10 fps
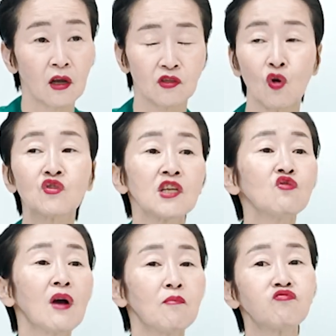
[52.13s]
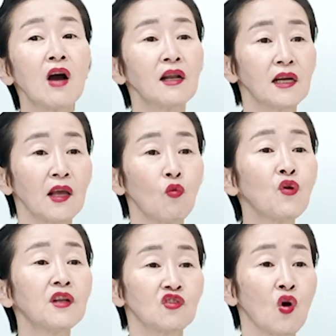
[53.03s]
정치인과 무관하게
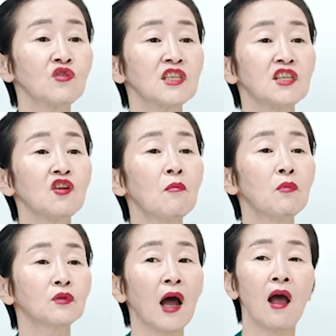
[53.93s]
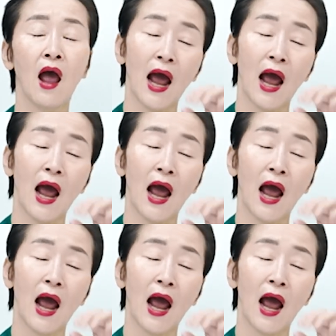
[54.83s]
오히려 정치 이념보다